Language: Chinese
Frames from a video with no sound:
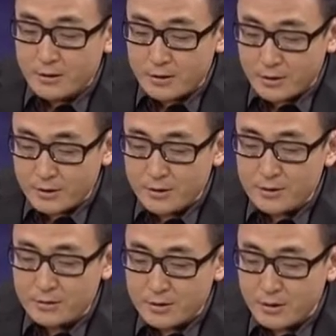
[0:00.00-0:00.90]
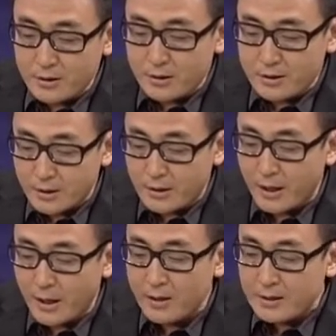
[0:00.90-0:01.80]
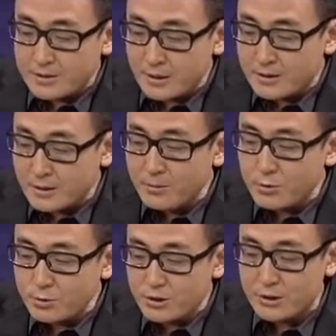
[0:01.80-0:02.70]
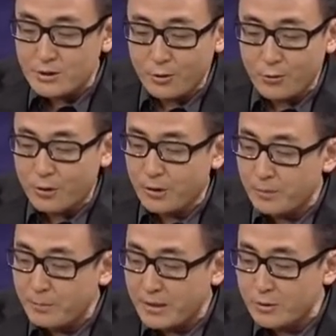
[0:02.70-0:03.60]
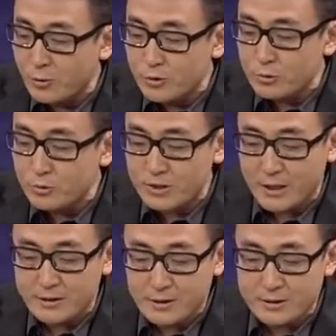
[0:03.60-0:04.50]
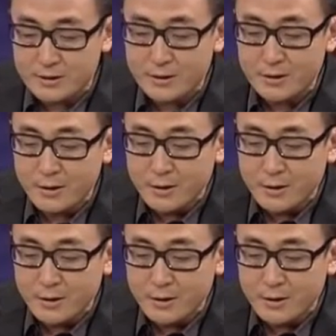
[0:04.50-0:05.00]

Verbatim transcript: 可能应了你啊，在节目中提到过的美国中产阶级。